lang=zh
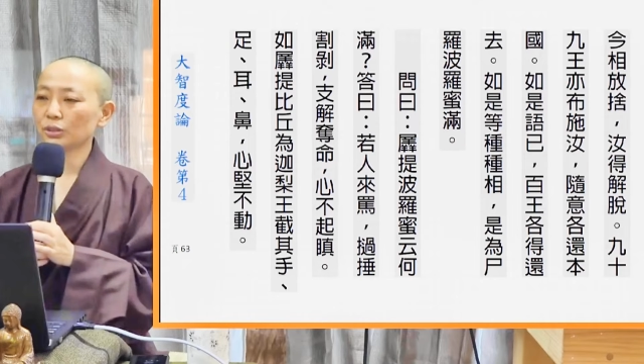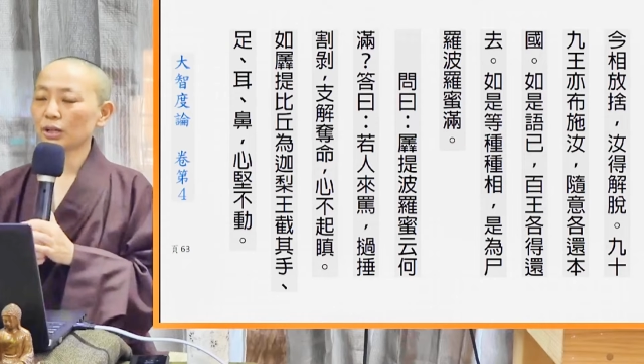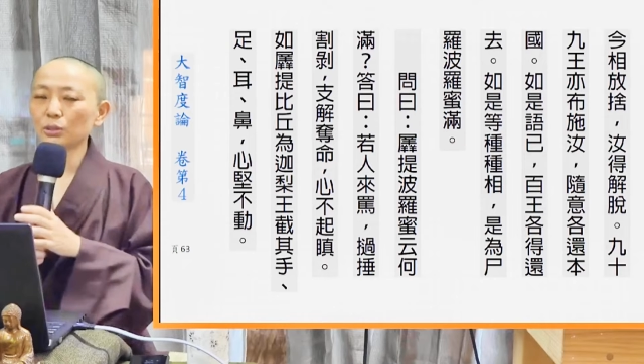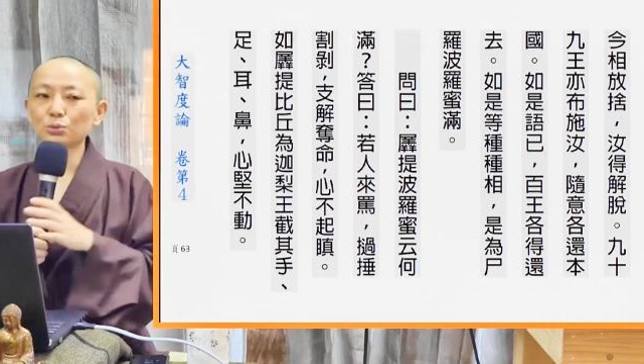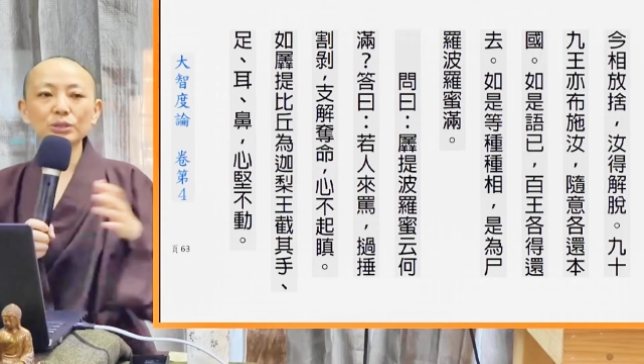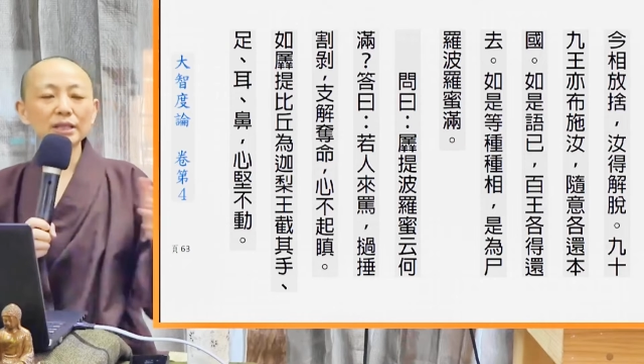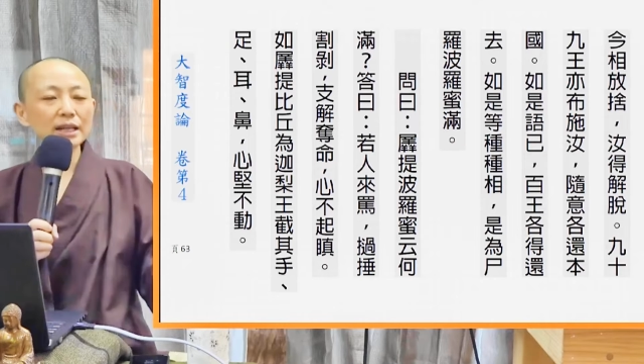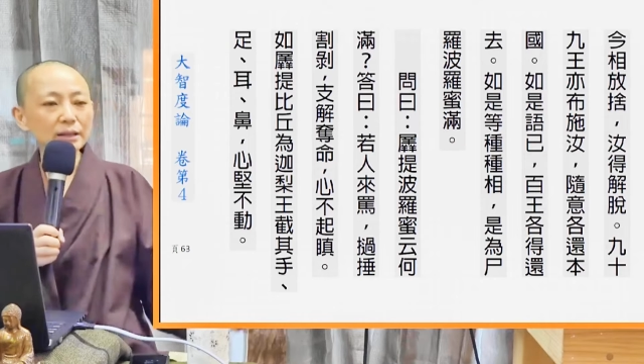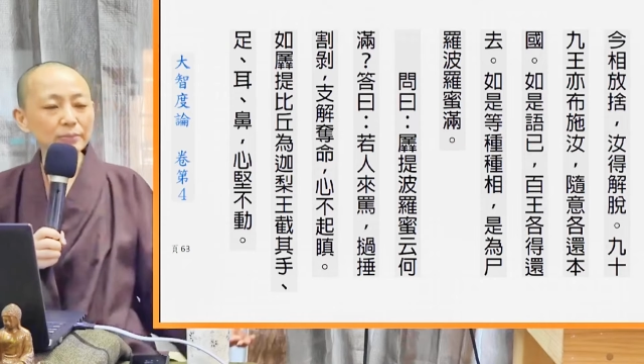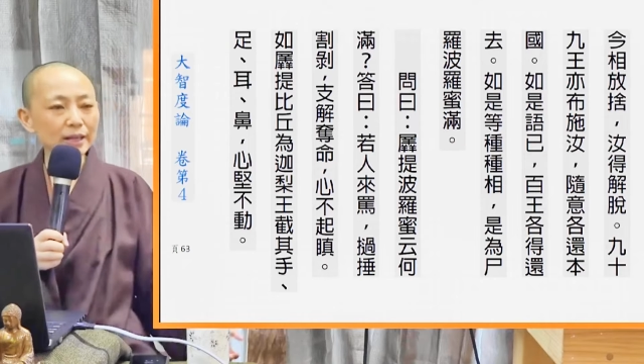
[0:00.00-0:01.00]
他坐在
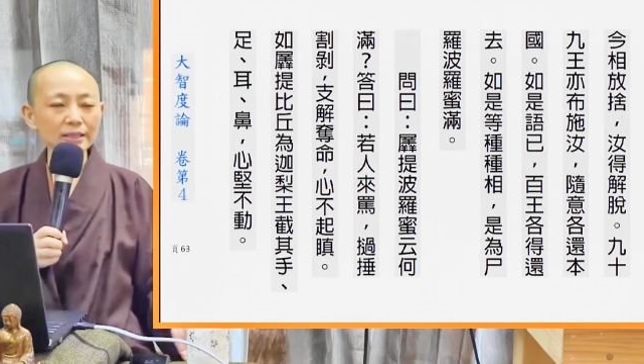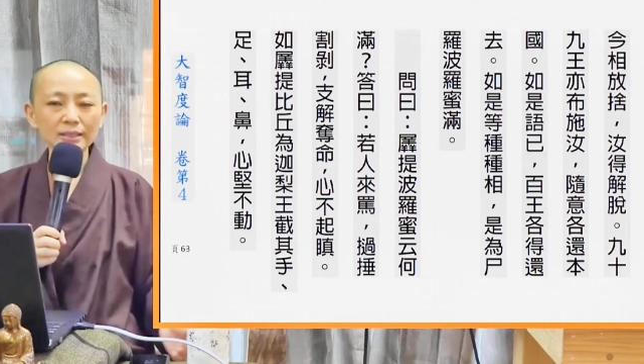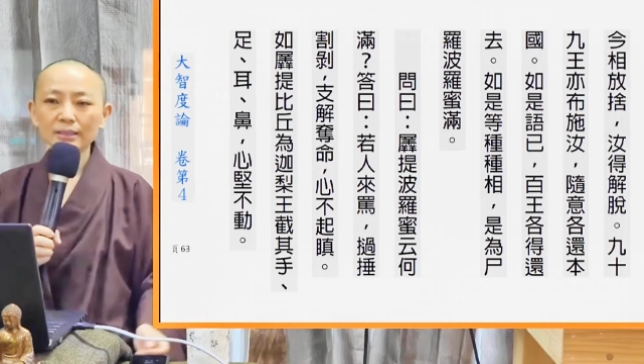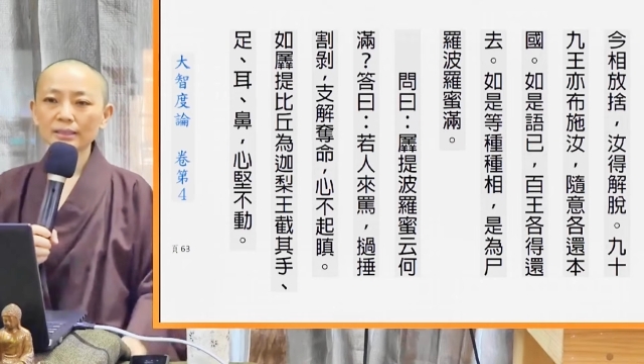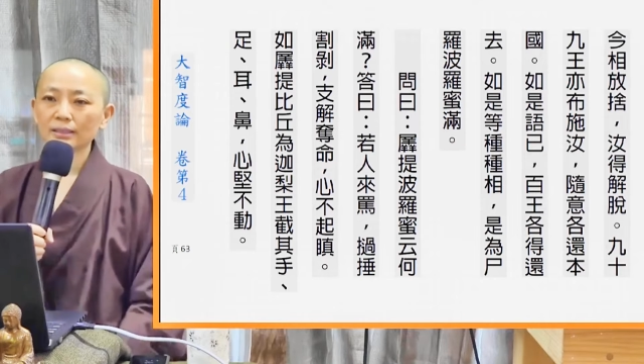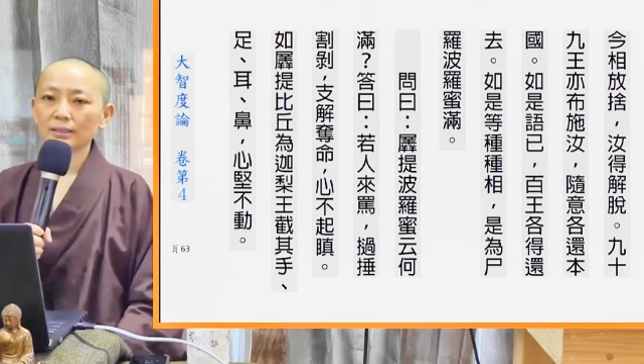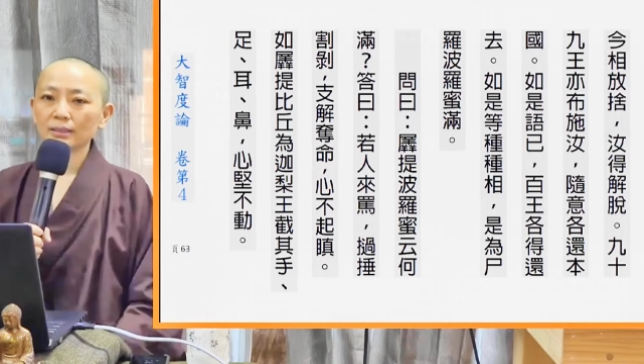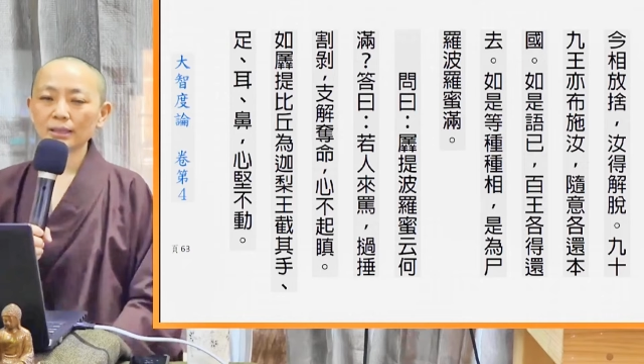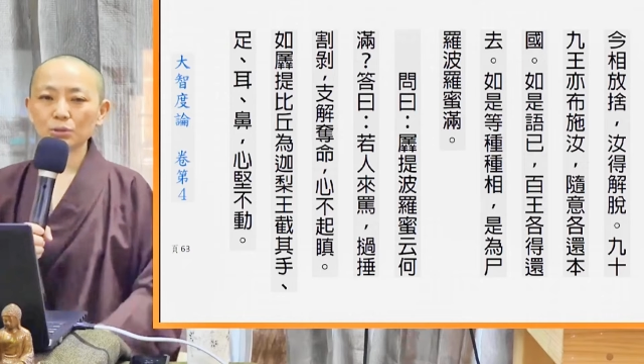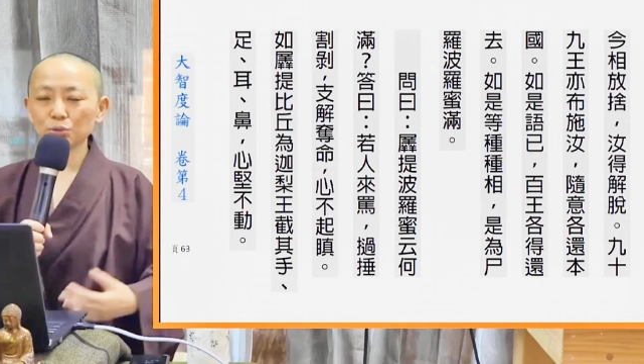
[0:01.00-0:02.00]
那边，
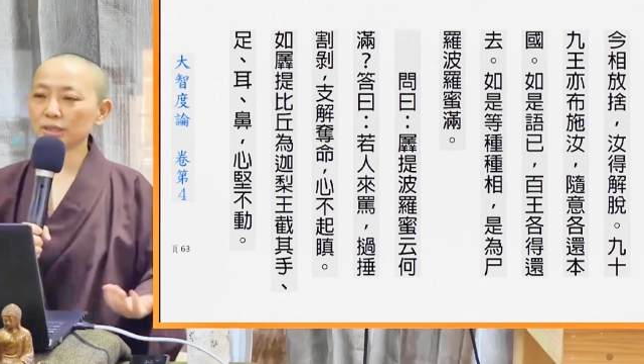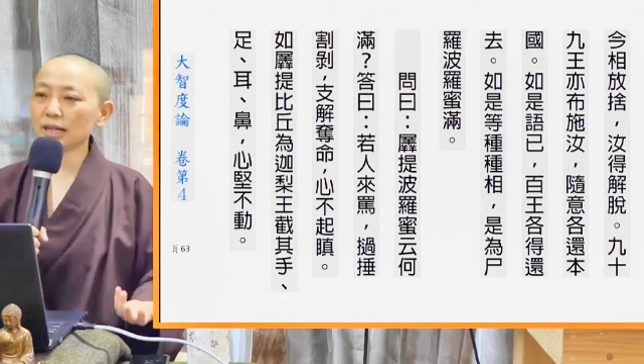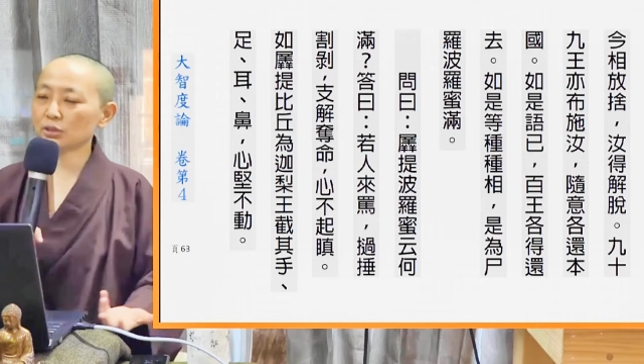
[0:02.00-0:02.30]
在树下